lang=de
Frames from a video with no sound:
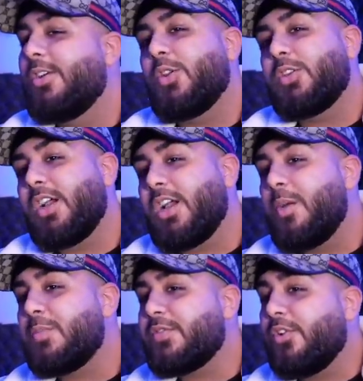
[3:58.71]
Und dann
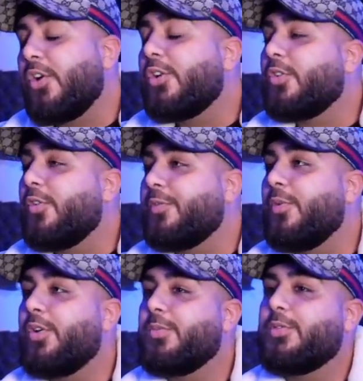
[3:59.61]
kam es von heute auf
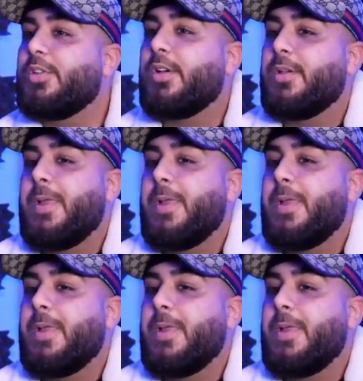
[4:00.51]
morgen, oder?